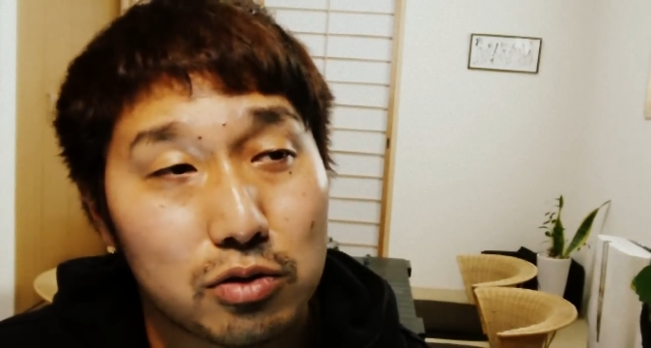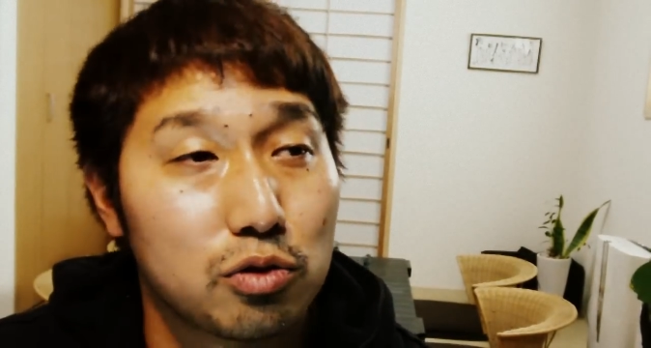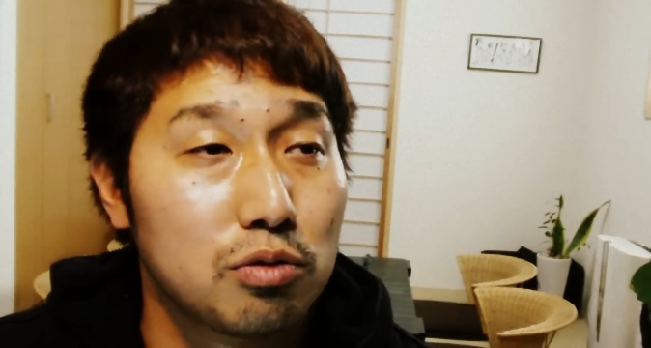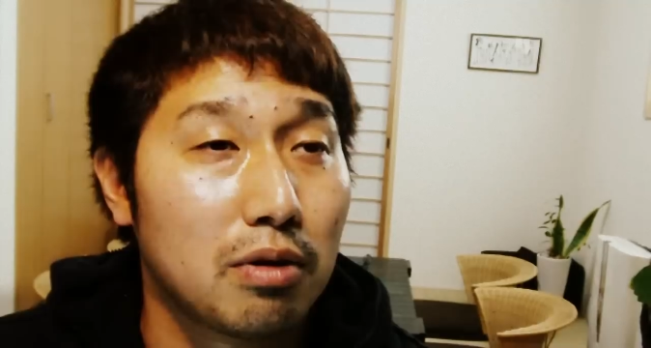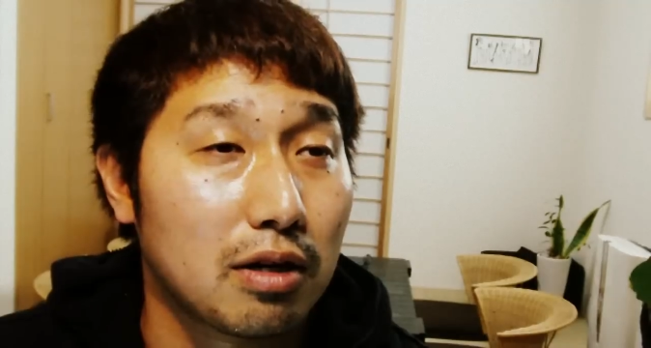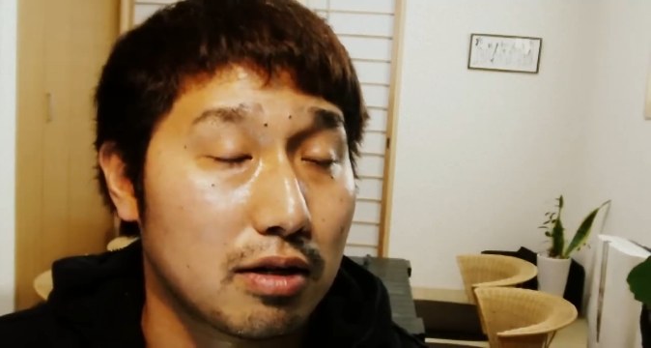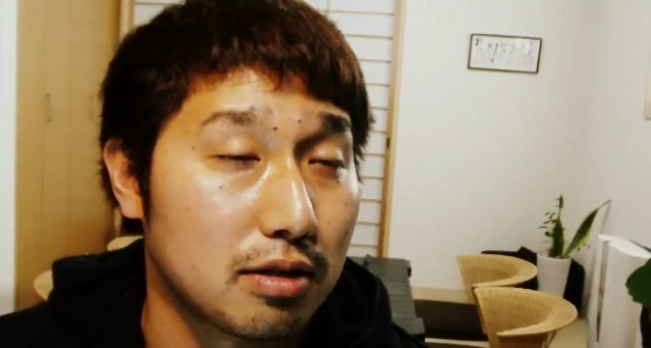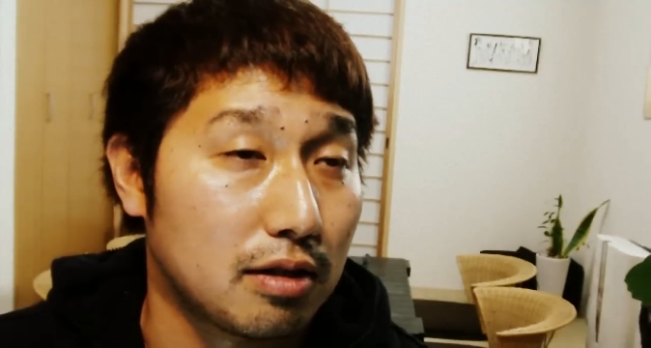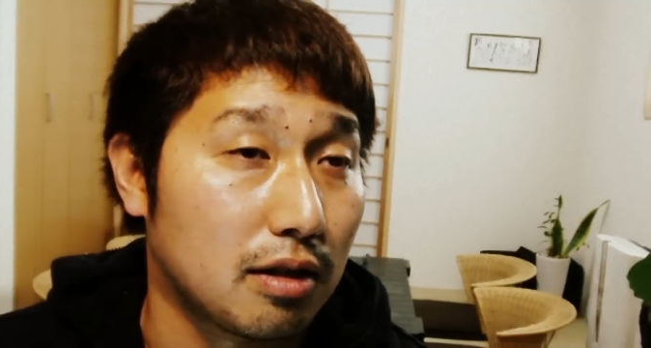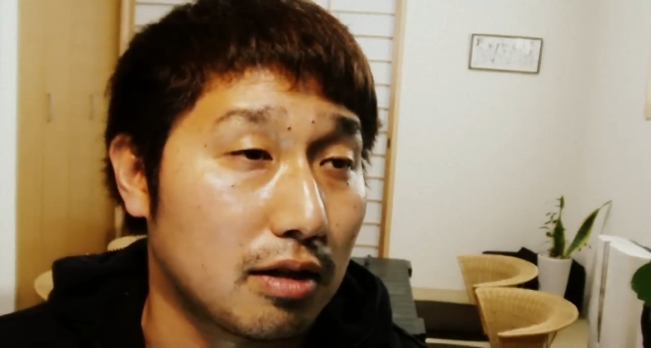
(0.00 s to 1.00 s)
10万
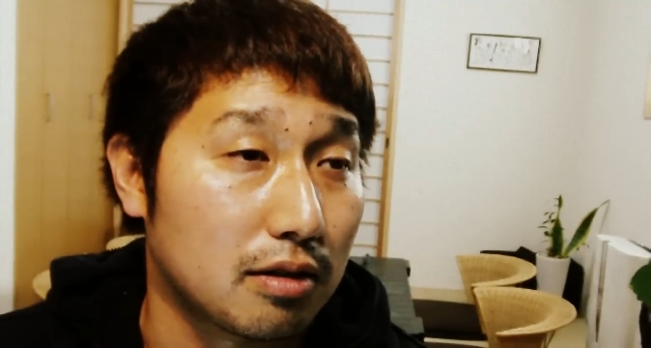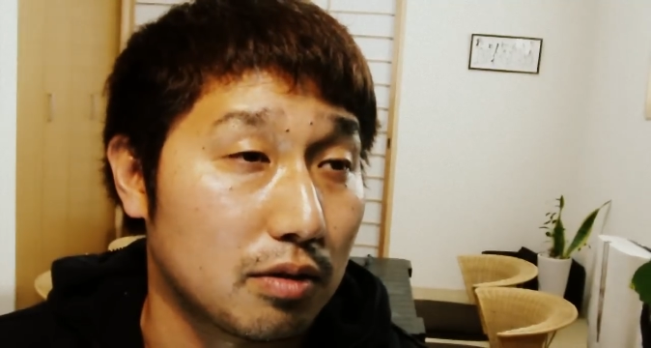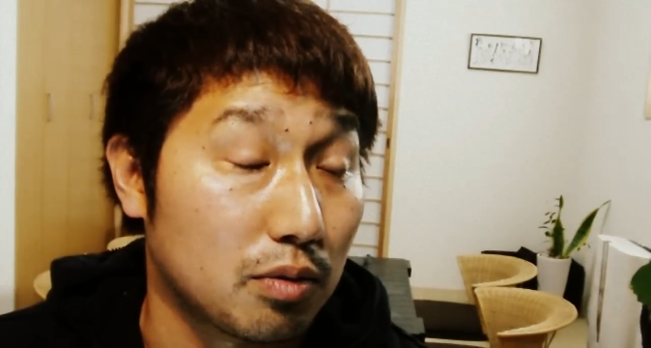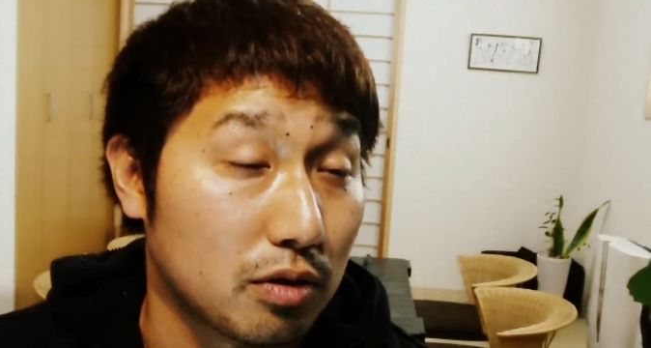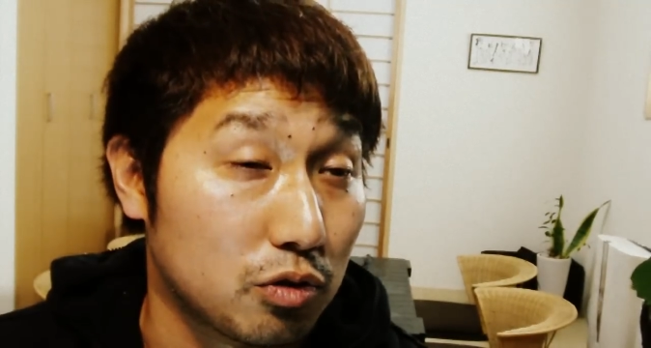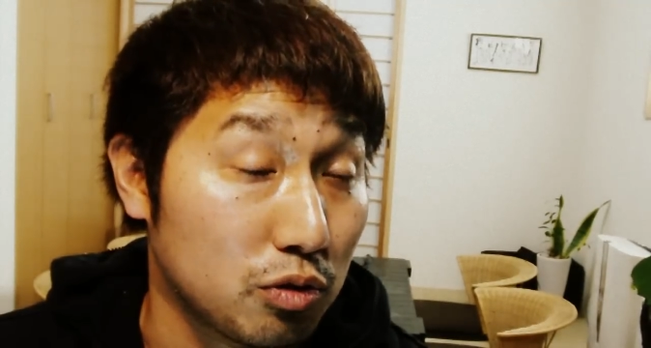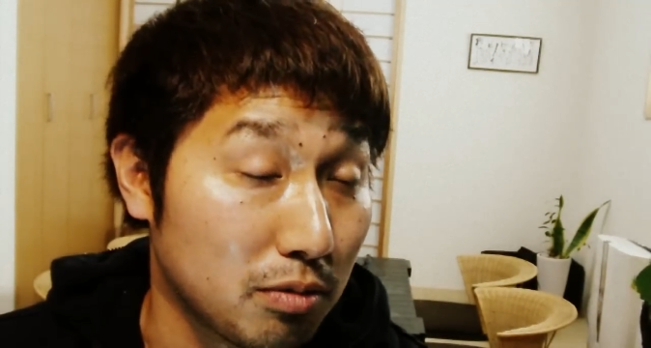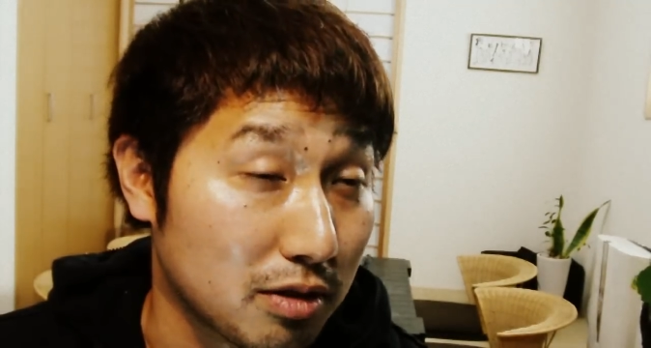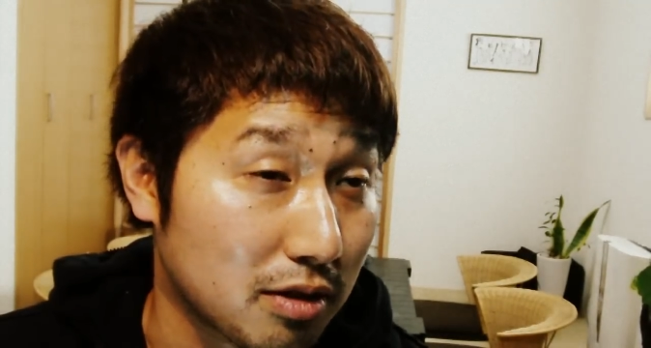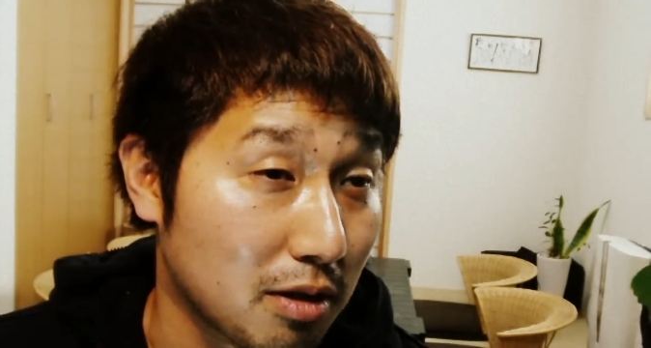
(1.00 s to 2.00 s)
稼げなかったとか10
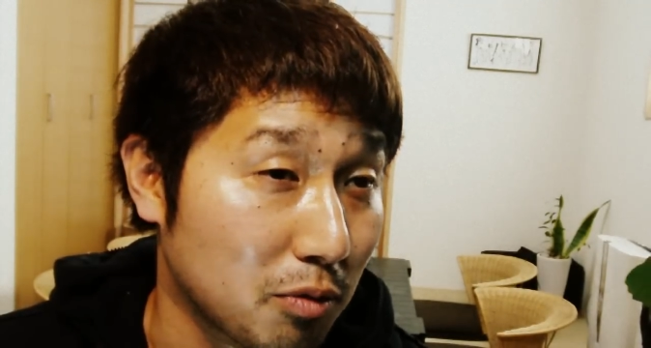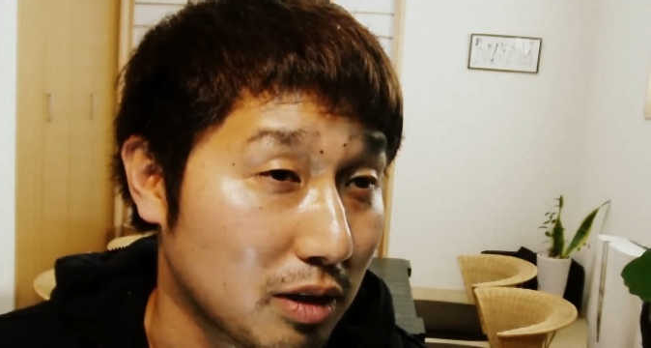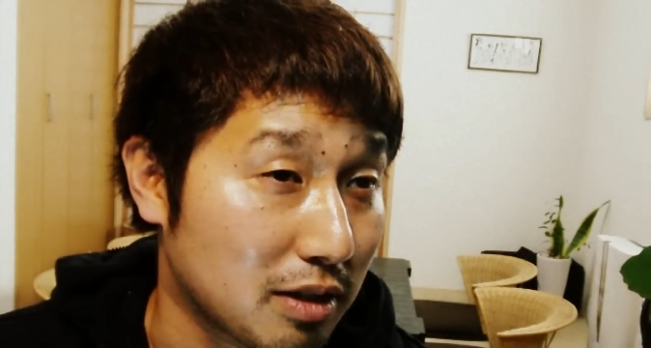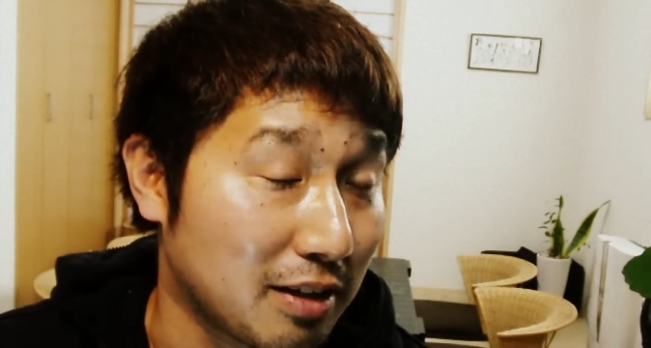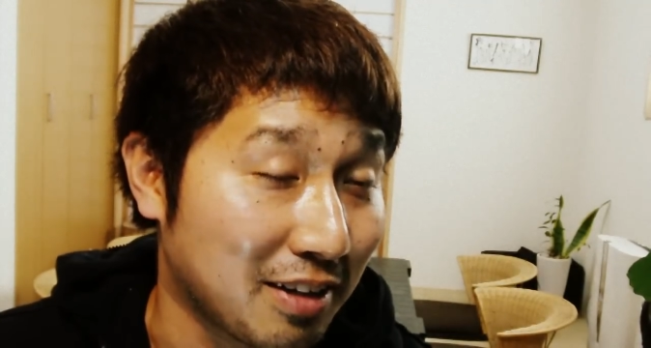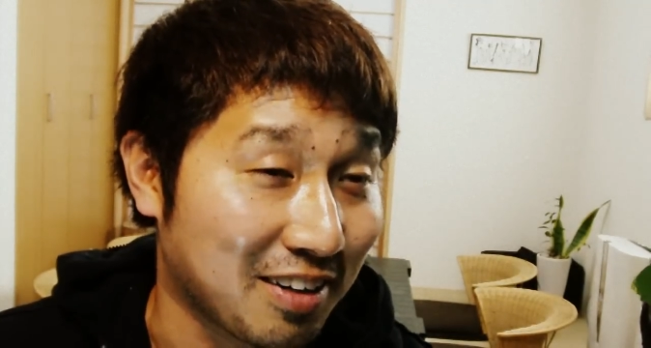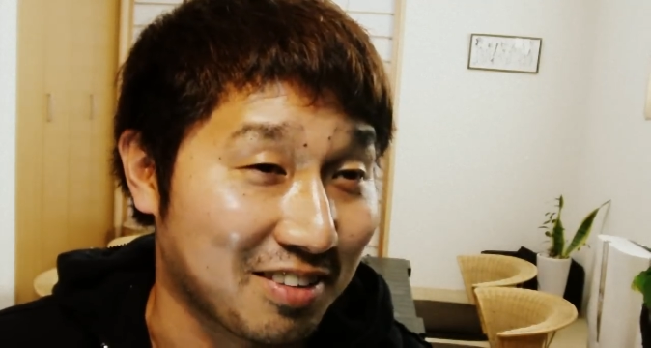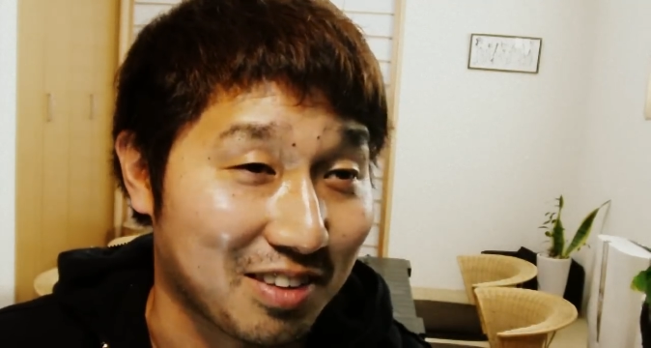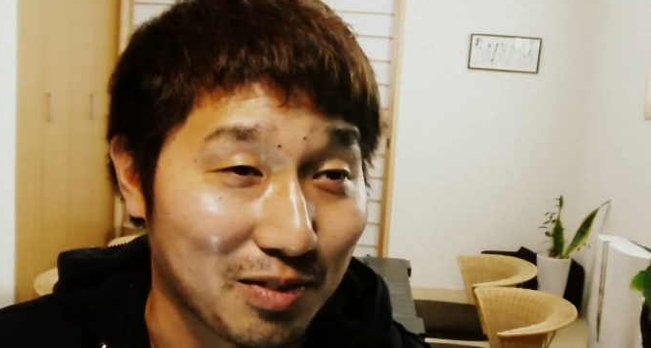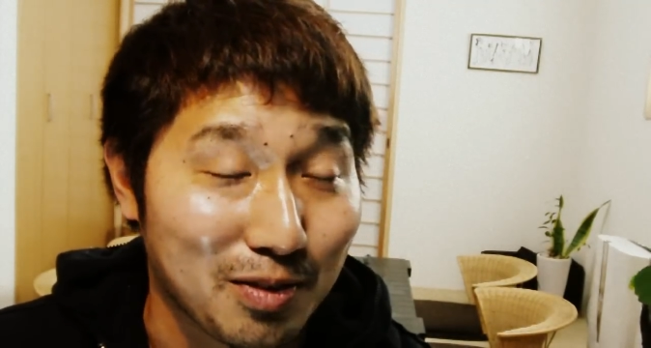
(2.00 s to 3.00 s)
万さえも稼げなかっ
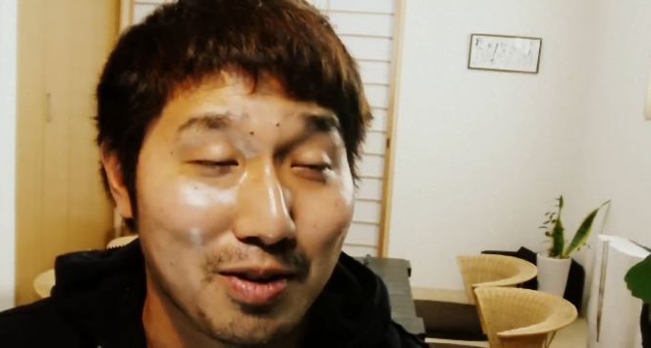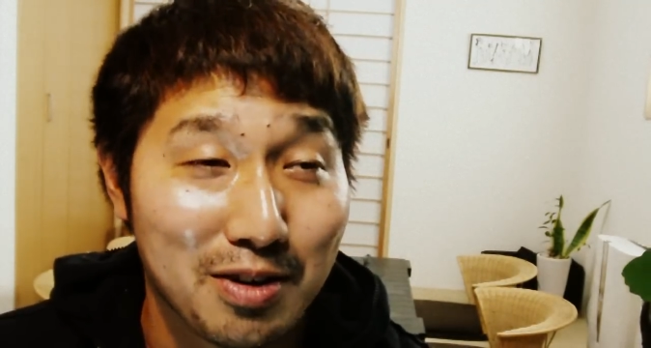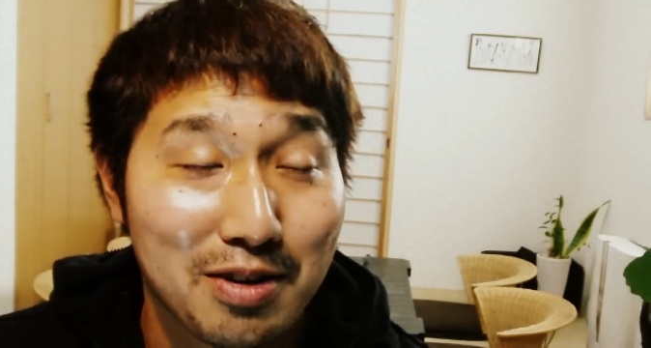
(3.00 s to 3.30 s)
たと、